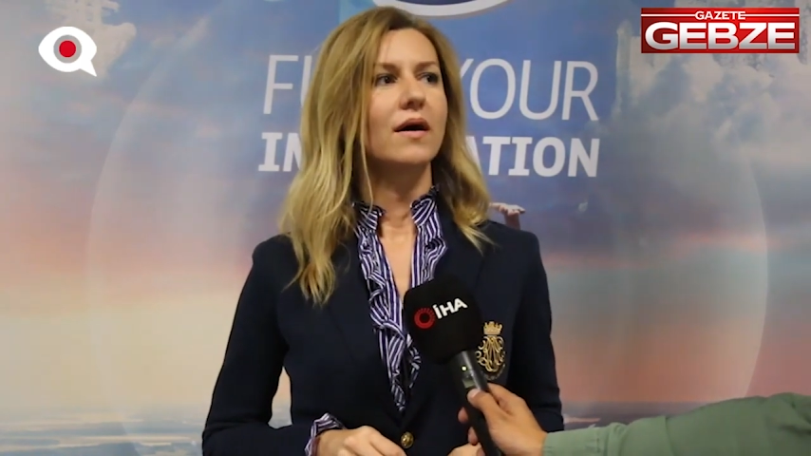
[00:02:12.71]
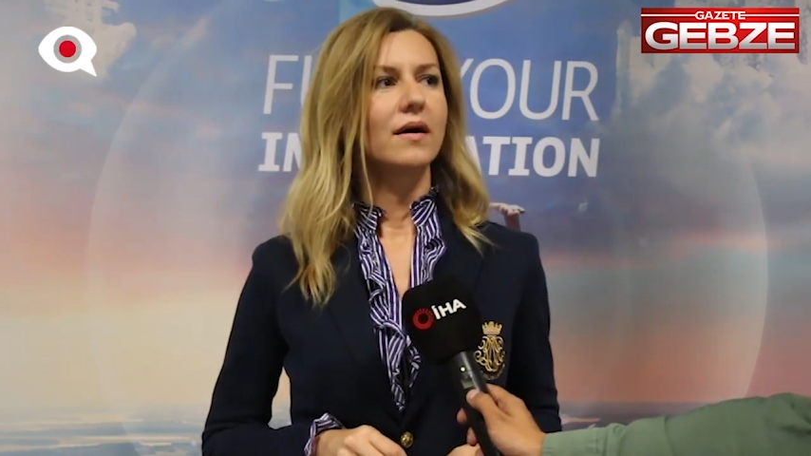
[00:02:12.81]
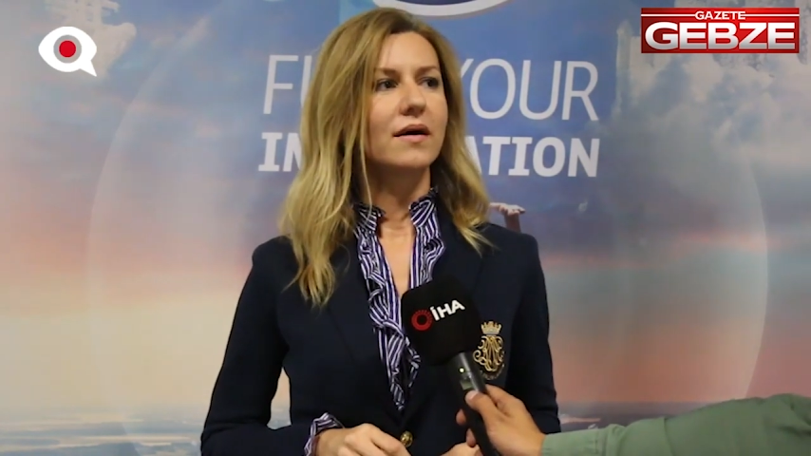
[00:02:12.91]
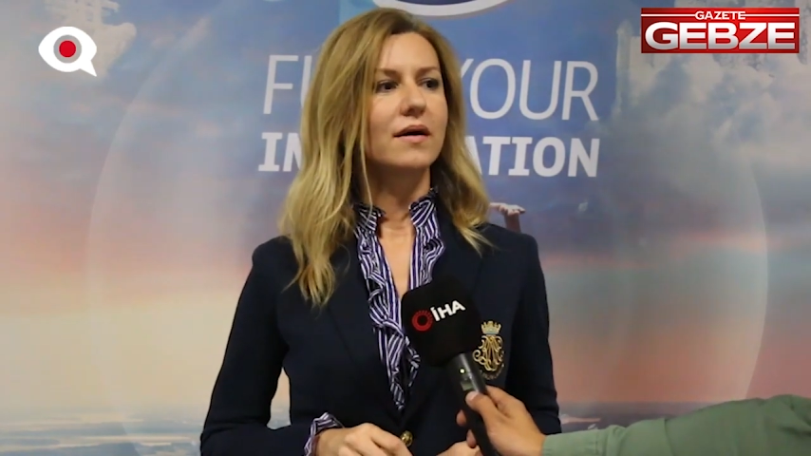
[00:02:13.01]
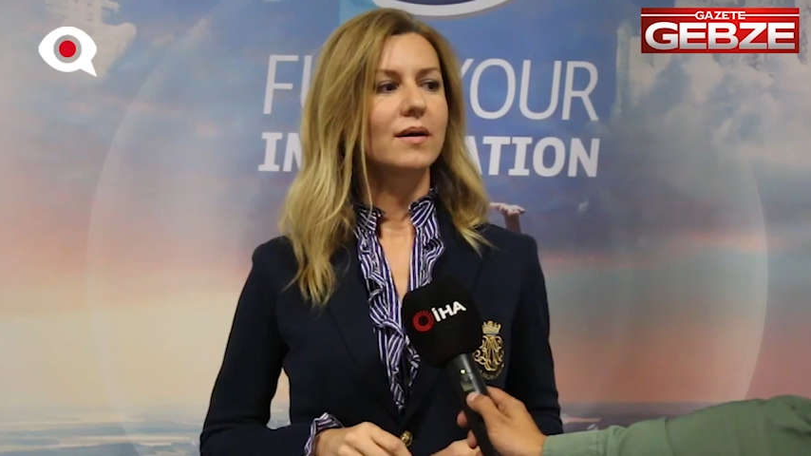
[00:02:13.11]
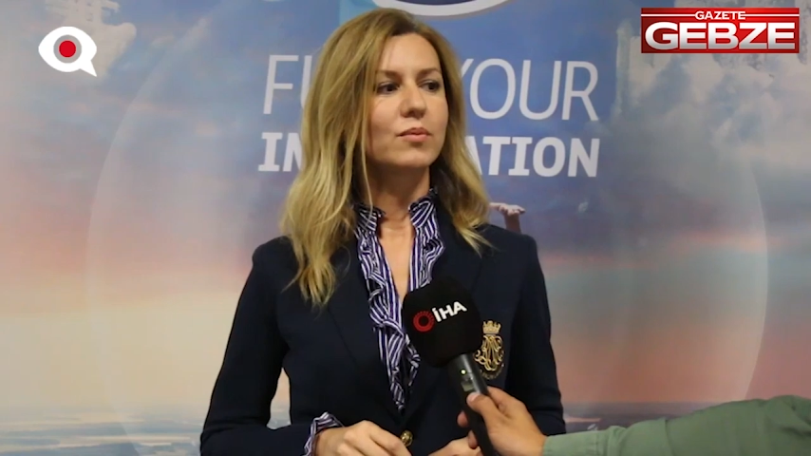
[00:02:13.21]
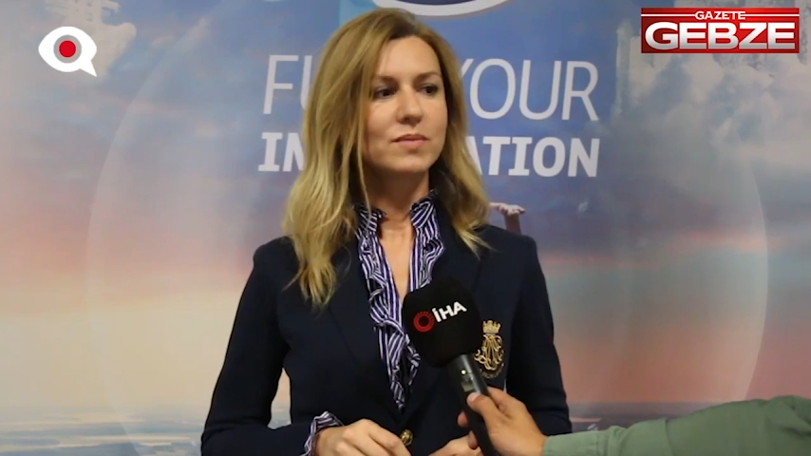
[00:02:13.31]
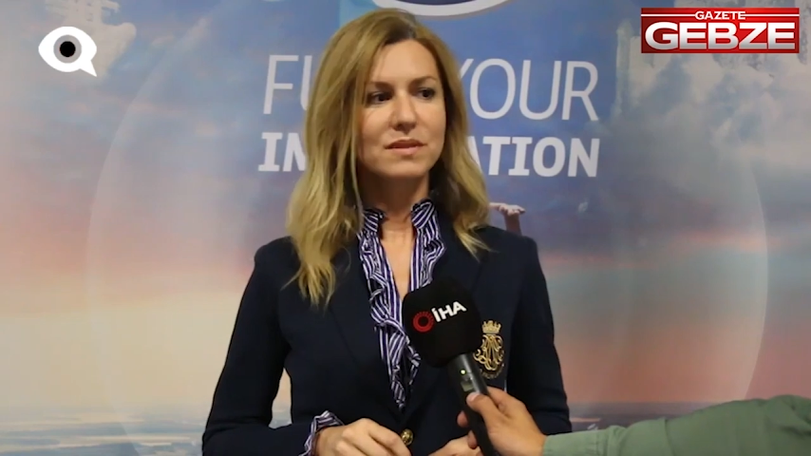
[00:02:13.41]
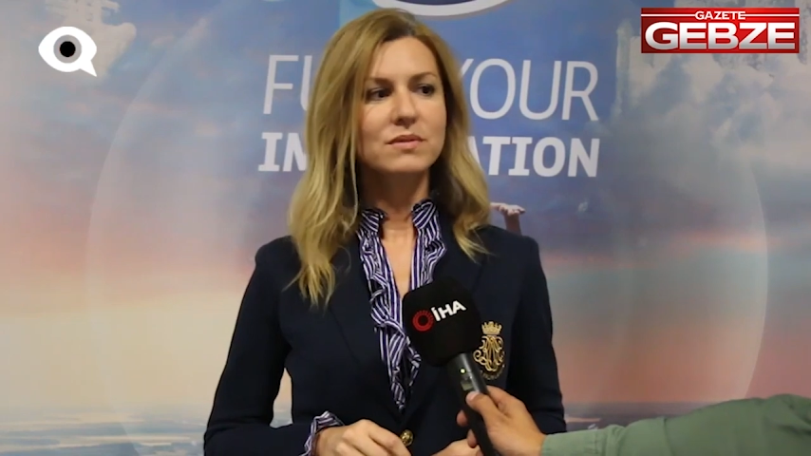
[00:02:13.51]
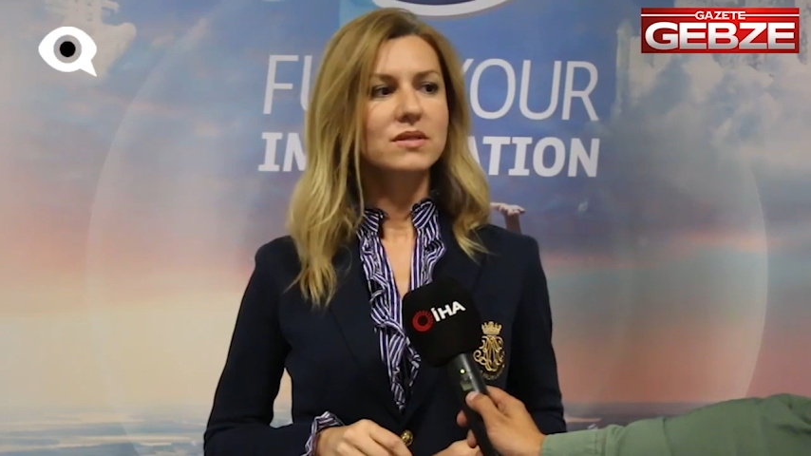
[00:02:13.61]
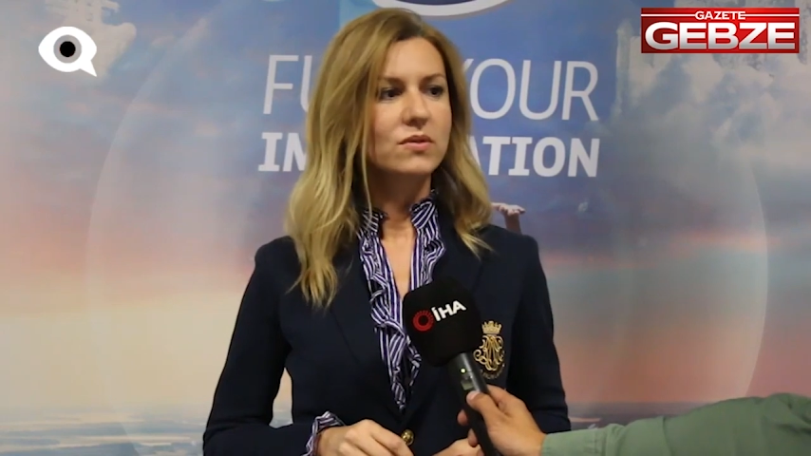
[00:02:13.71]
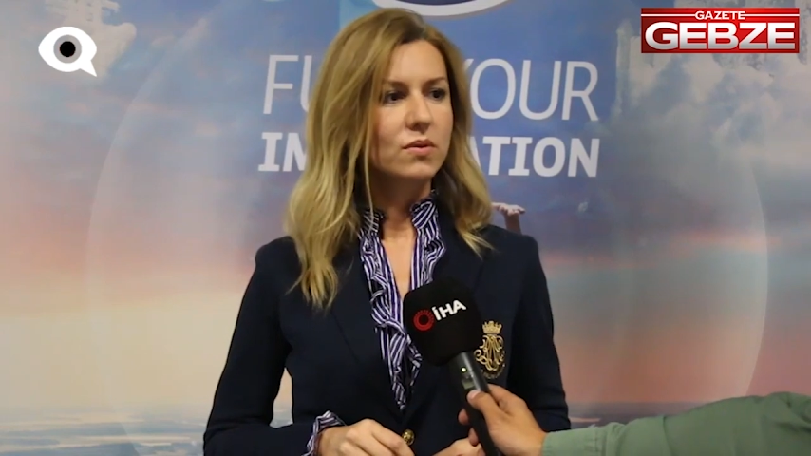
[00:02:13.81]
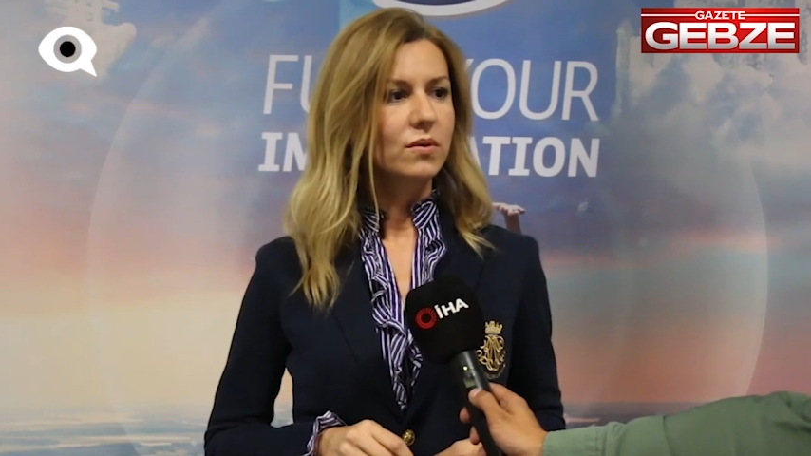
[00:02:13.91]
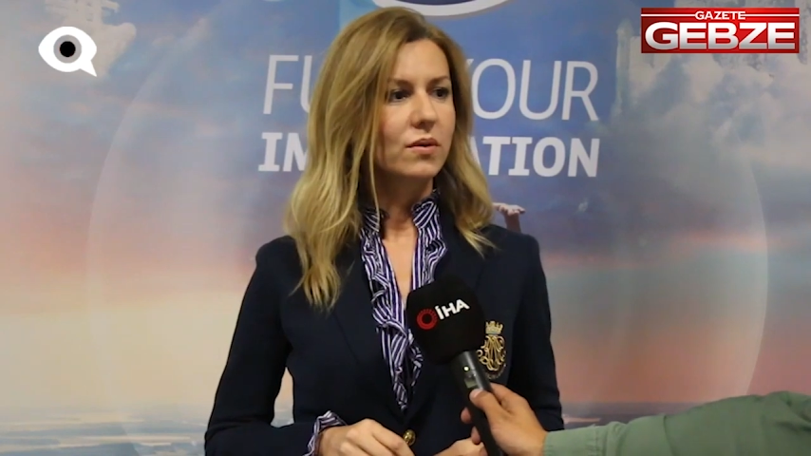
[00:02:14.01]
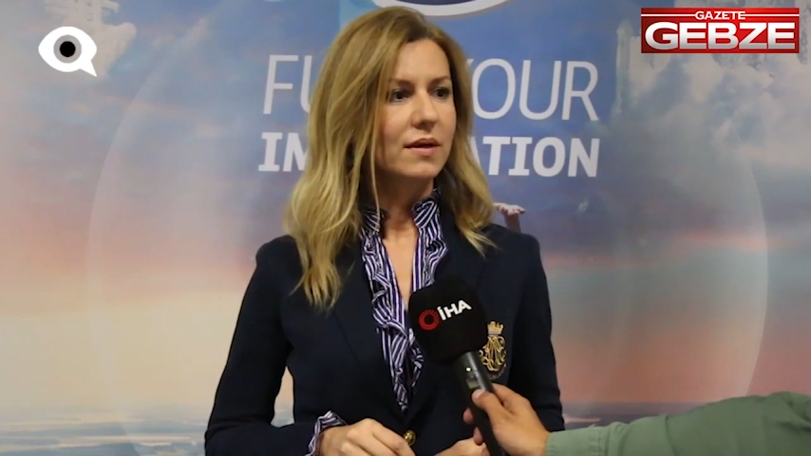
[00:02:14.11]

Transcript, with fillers: E, bu bizim için çok